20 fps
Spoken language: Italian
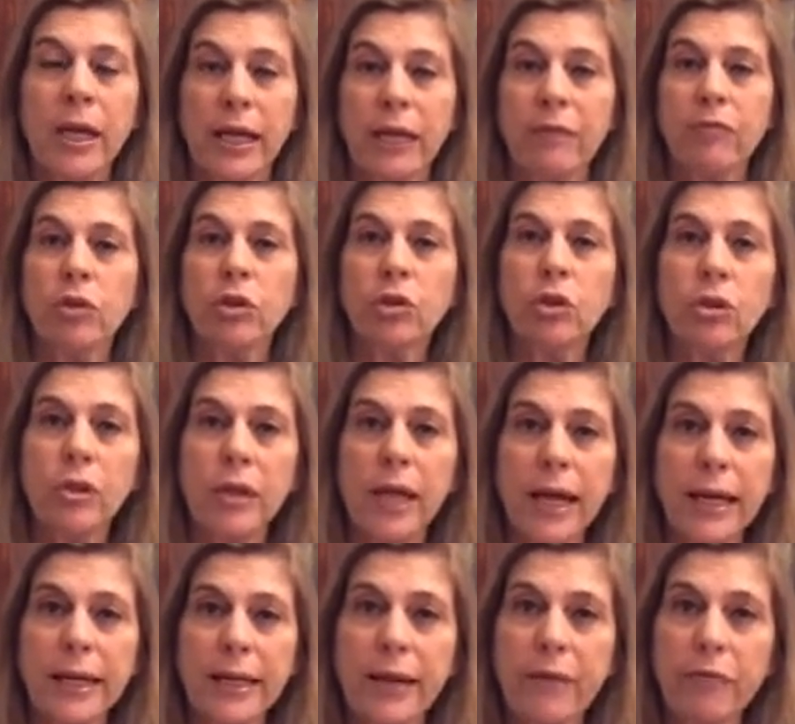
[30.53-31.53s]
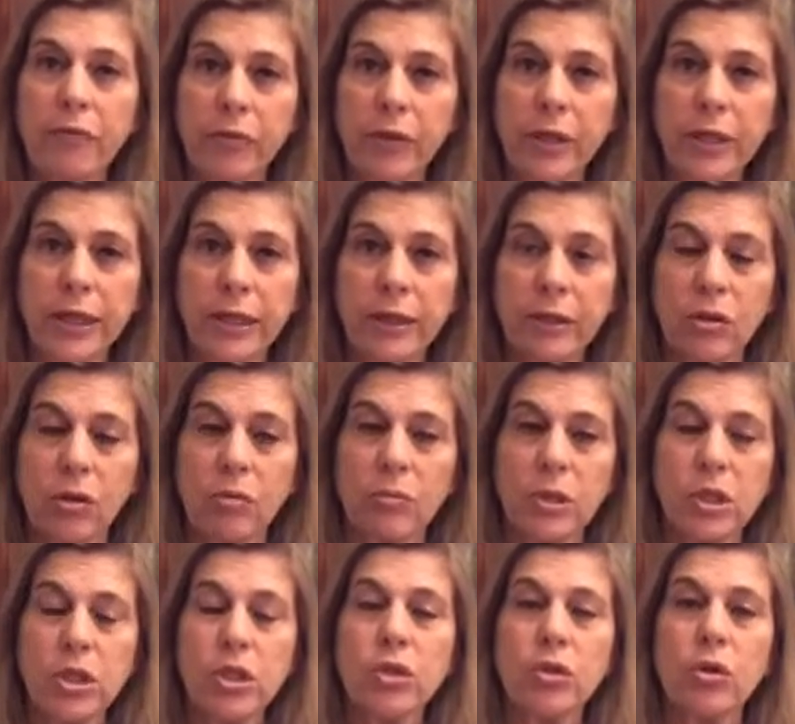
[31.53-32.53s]
Il voto online è finito,
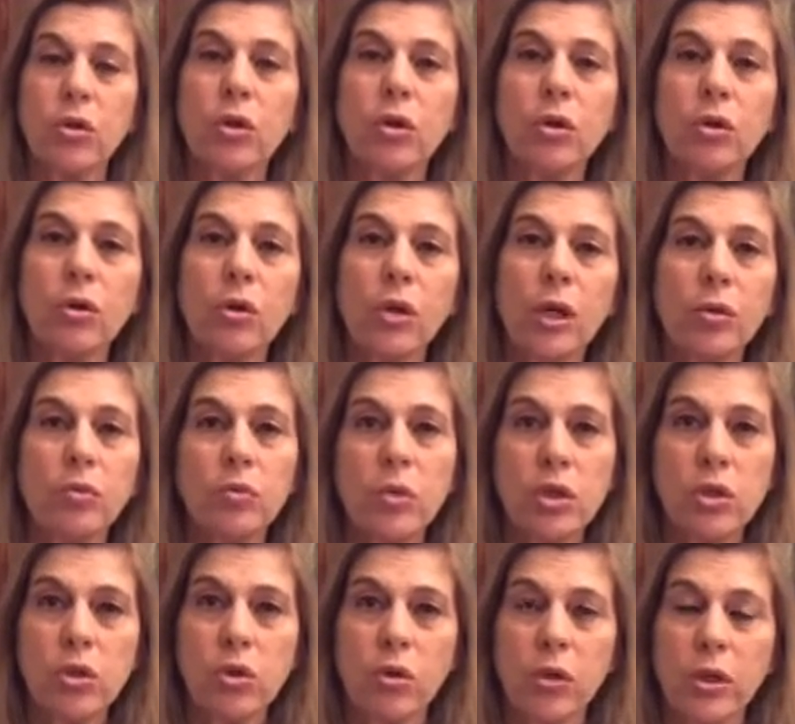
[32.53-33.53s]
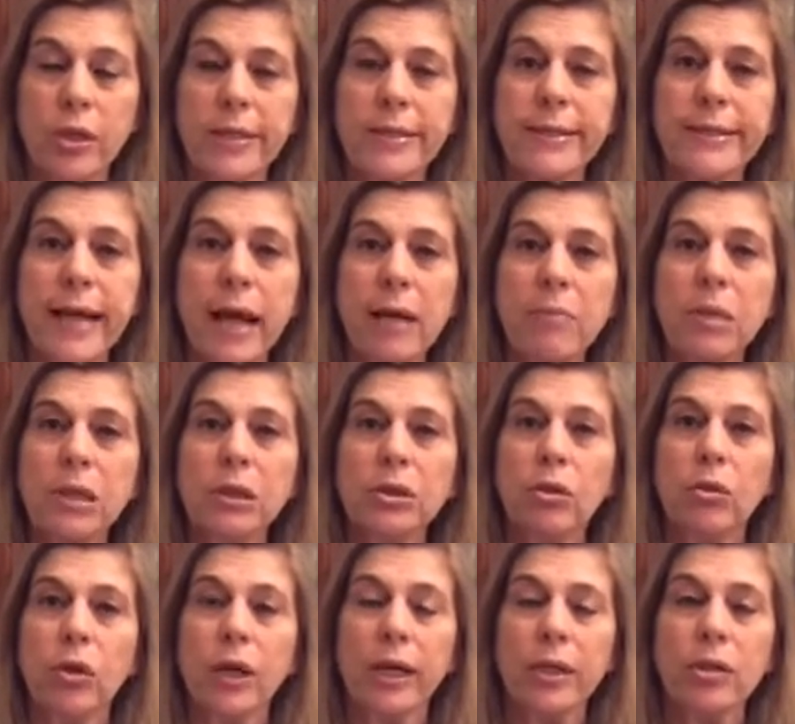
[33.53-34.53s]
ma ci sono ancora due giorni,
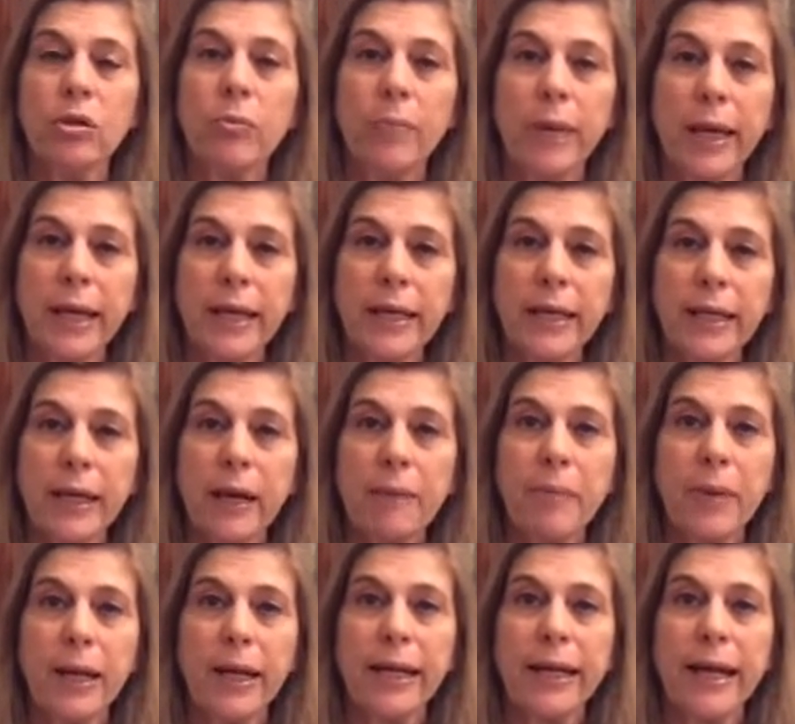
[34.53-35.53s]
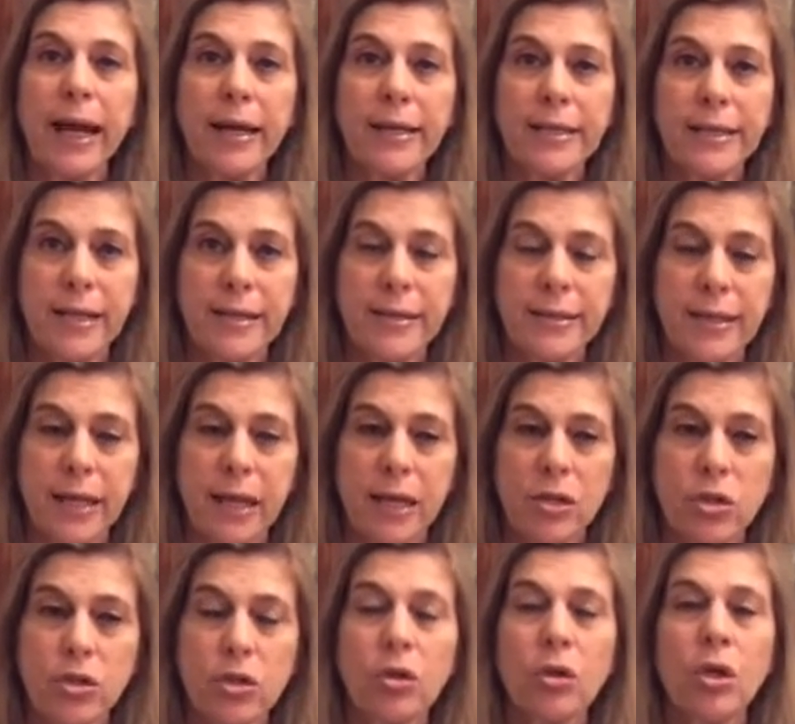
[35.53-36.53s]
sabato e domenica, per recarsi al
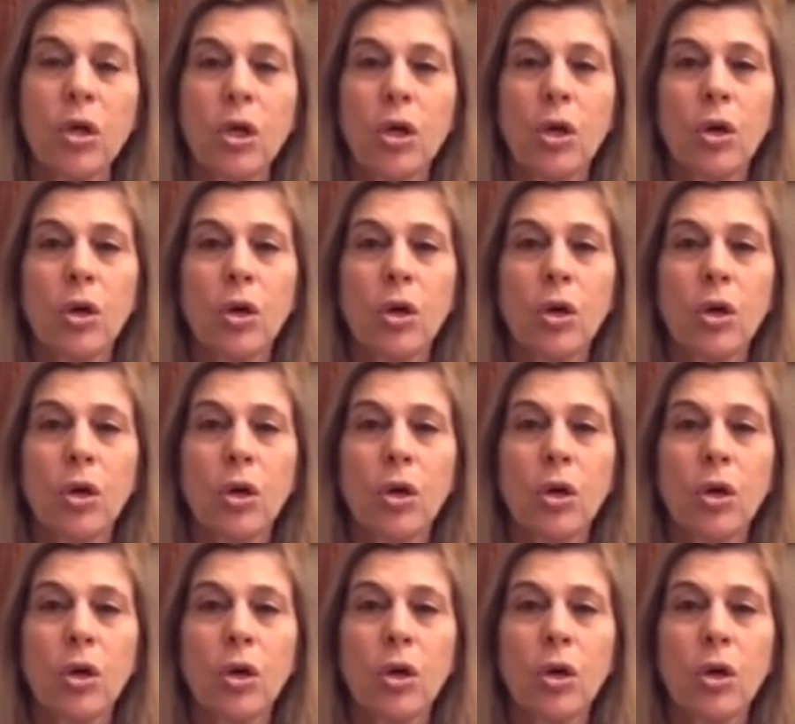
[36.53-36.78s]
seggio.